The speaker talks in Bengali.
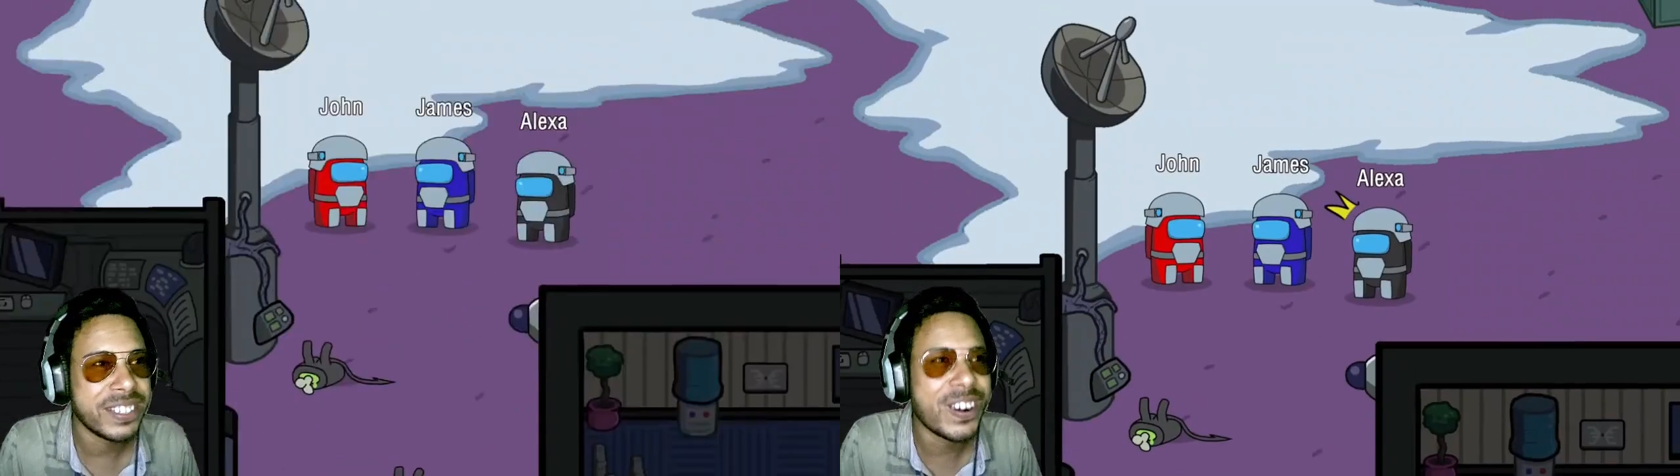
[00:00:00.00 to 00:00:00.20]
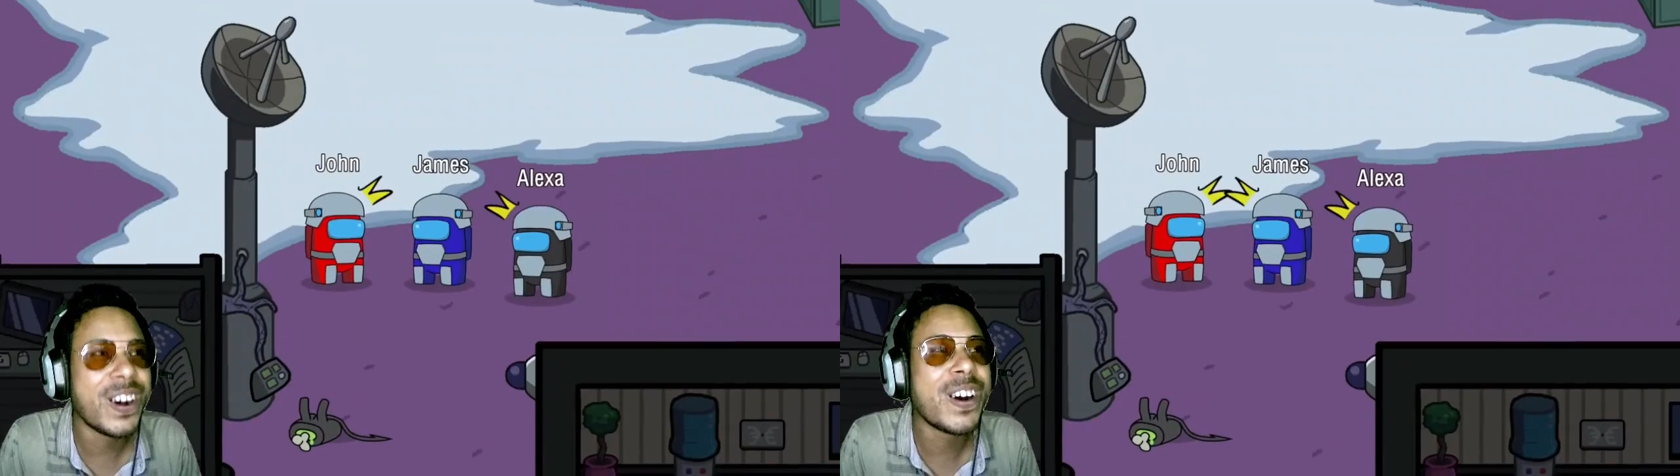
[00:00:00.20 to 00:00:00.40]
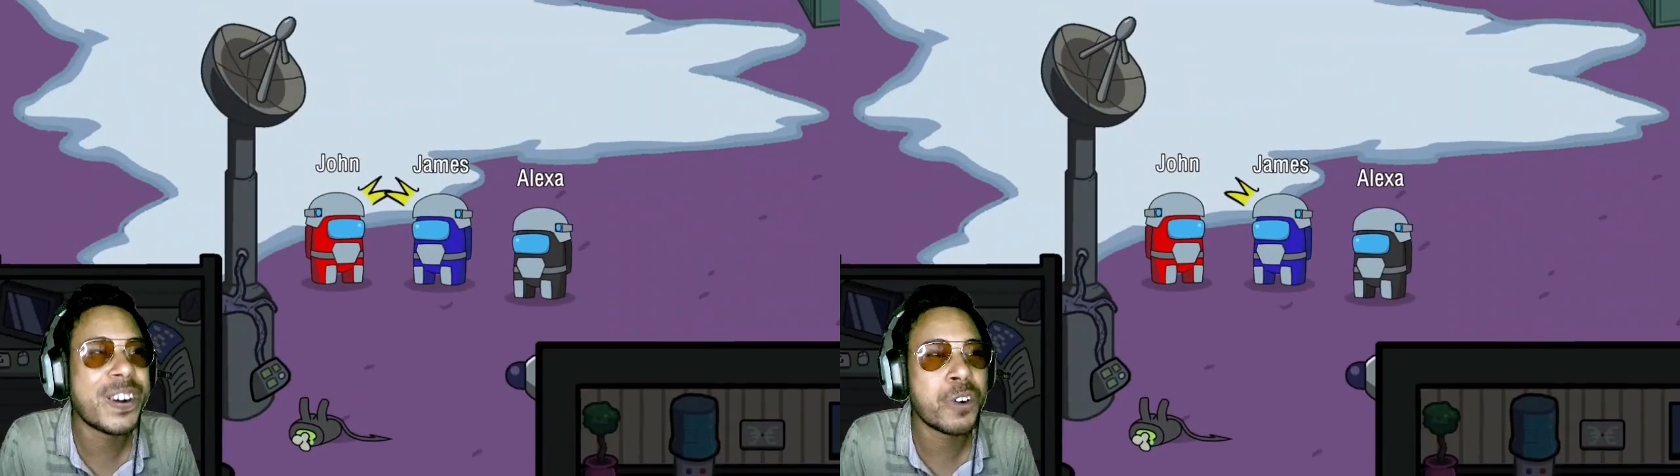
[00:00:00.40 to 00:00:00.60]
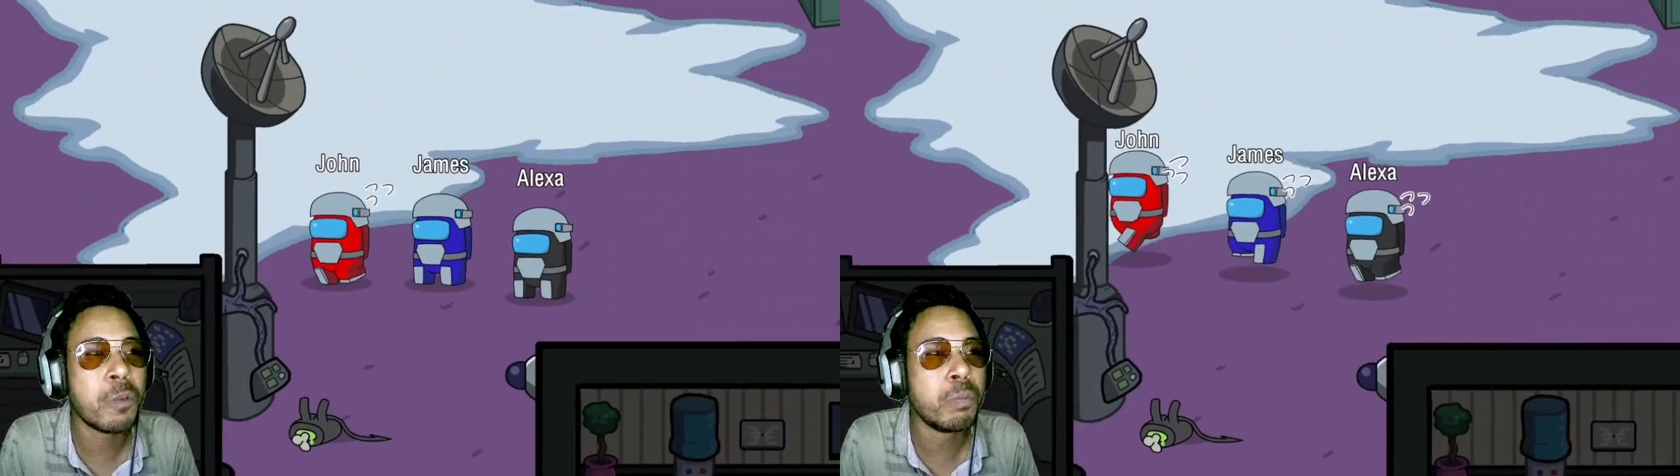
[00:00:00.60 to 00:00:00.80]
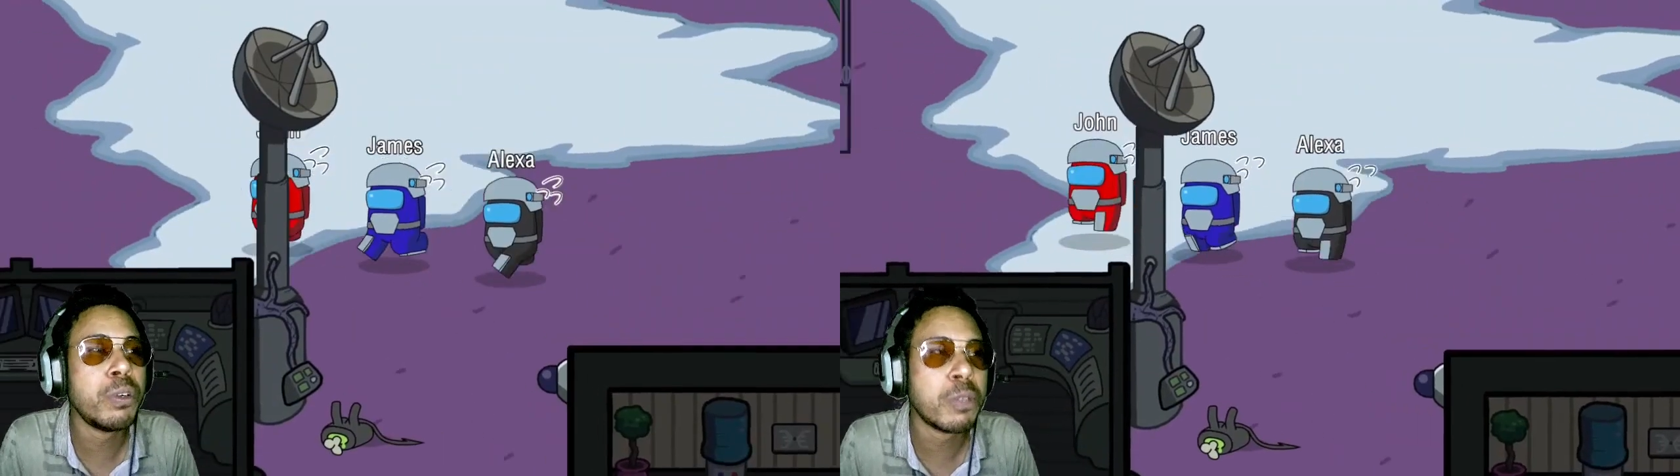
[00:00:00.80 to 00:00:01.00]
ও
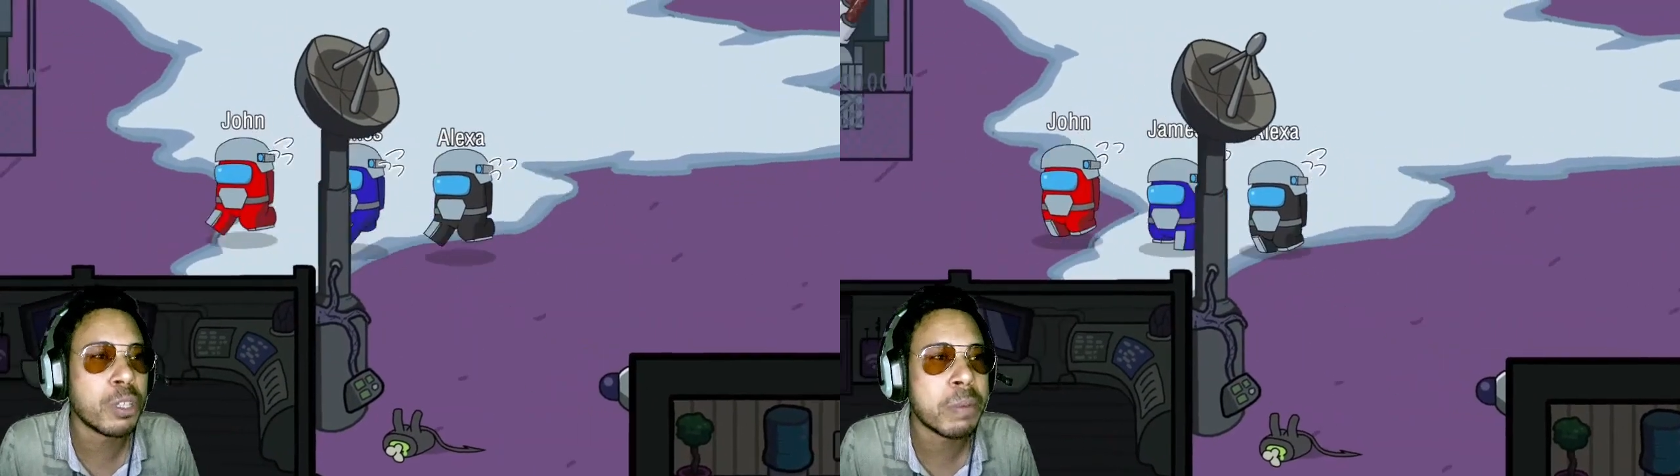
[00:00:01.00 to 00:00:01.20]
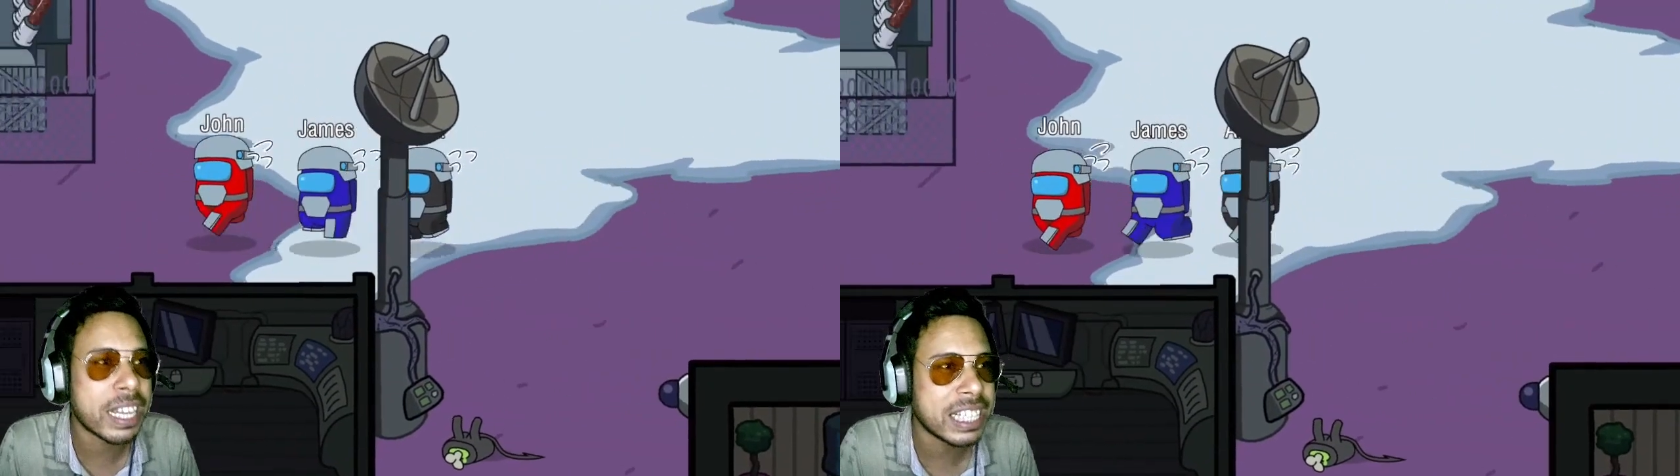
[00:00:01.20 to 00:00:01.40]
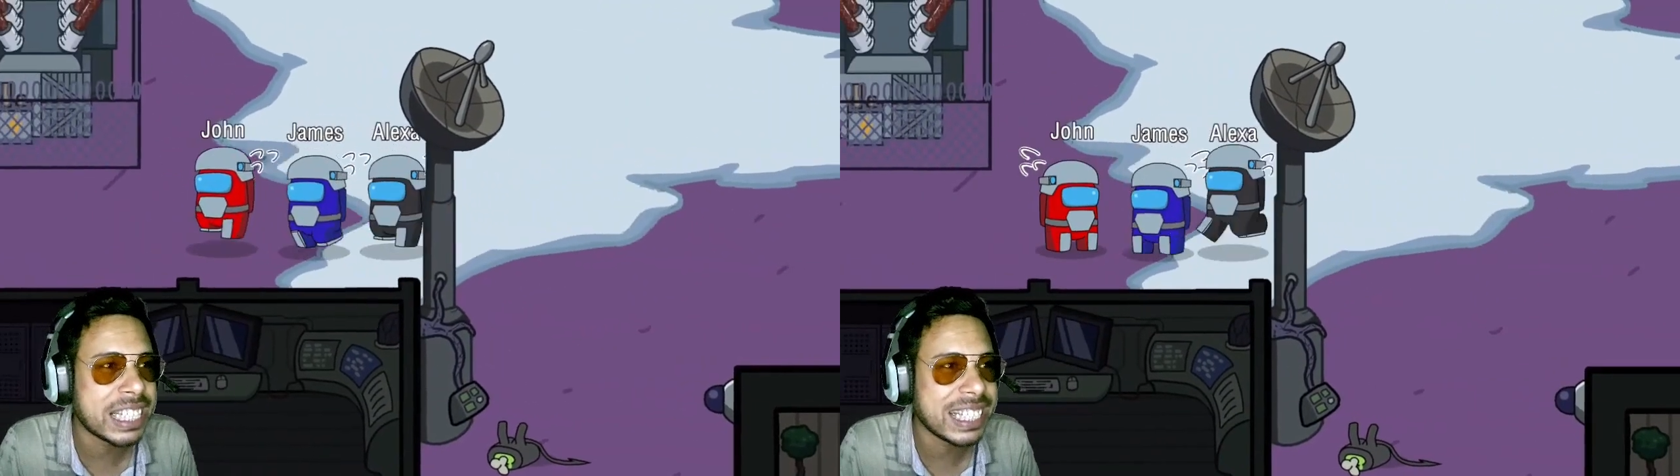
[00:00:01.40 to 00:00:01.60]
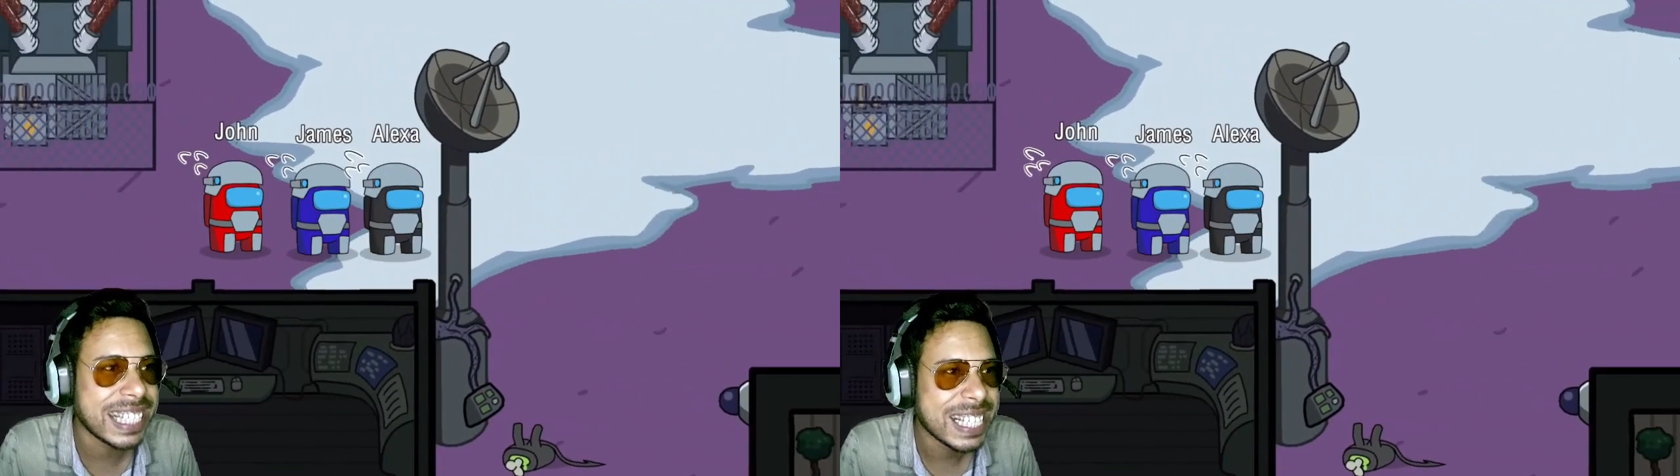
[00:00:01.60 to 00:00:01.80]
কুম্পুর মতো মার দিচ্ছে